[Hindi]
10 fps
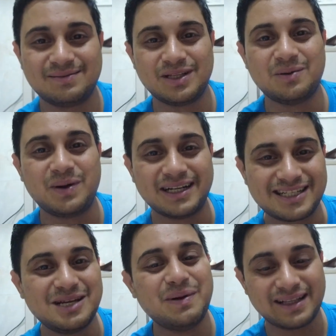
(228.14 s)
मतलब
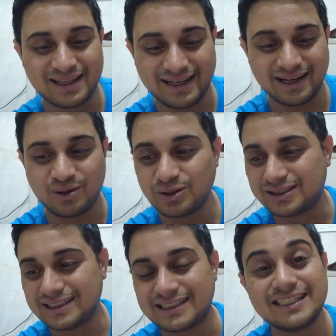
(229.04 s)
अच्छी बात है एक कुछ
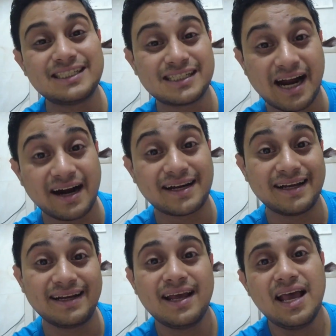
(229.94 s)
चीज़ की स्टार्ट
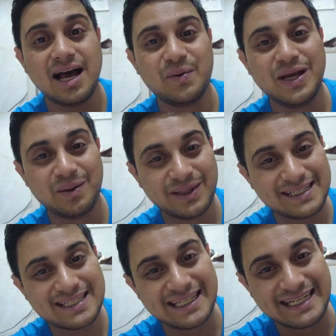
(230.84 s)
है अभी हमने
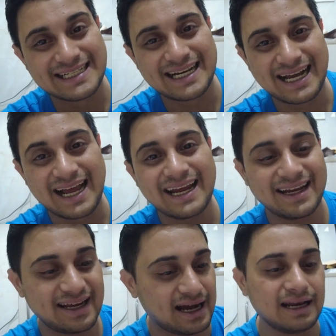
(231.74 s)
सीड्स लगाए
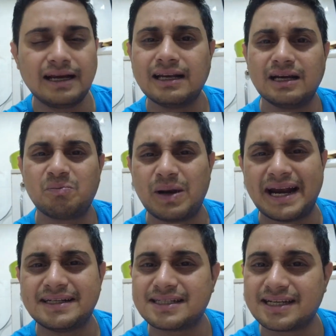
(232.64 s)
हैं अलग अलग
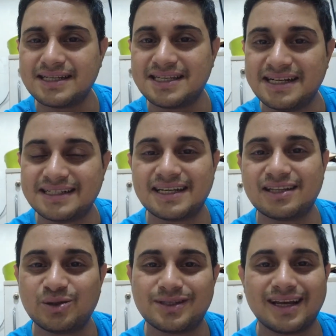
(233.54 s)
प्लांट्स के सीड्स
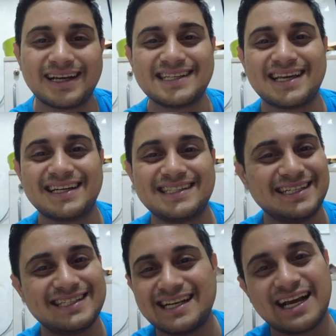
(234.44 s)
हैं तो सारे के सारे
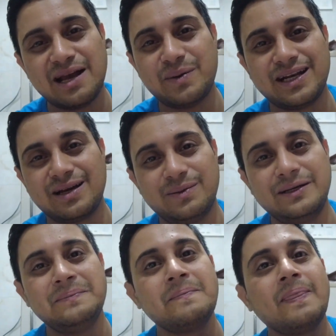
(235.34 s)
सीड्स लगाए मैंने अभी
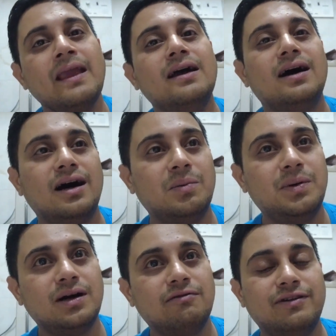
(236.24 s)

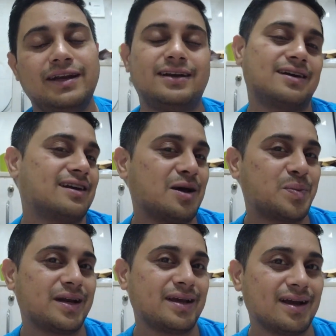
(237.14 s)
अब वेट uh, करना
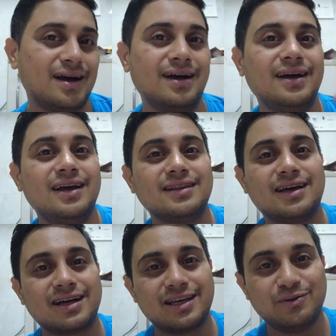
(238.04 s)
पड़ेगा
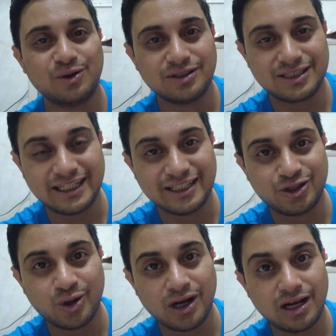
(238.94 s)
ताकि वो सीड
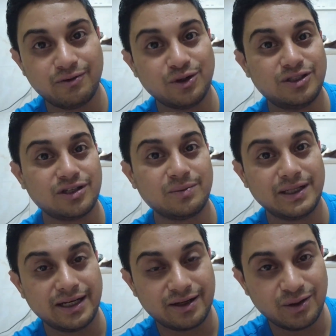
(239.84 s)
जो है वो
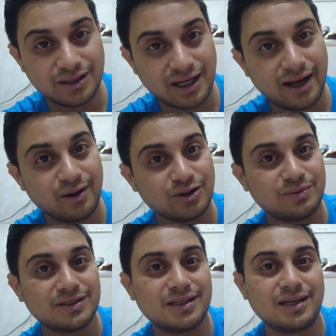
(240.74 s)
जर्मिनेट हो जाए
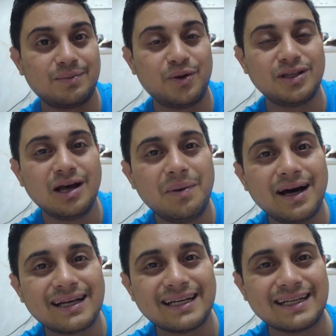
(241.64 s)
उसमें से एक पौधा
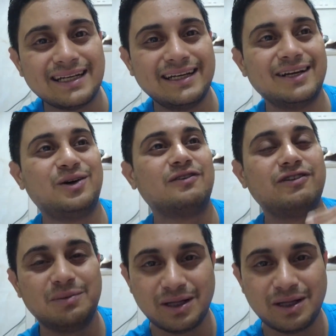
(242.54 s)
बाहर निकले और फिर